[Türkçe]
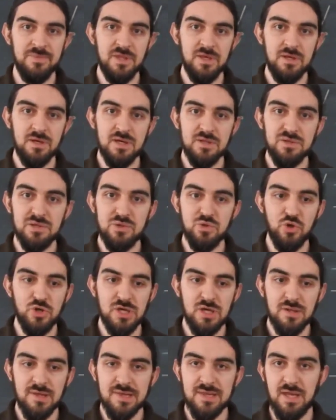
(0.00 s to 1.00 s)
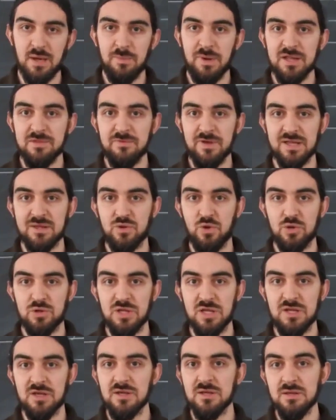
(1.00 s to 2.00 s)
E, hatırlıyorsanız taban
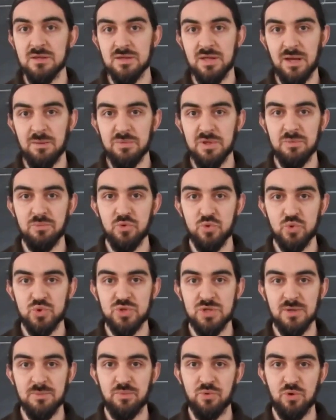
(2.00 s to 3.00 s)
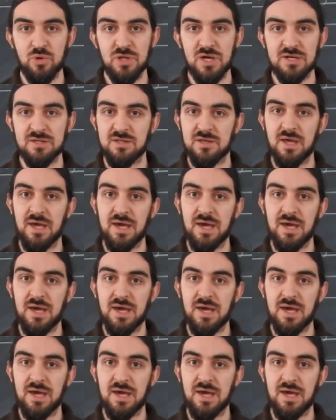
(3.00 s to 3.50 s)
vektörleri tam da bu işi yapıyorlardı.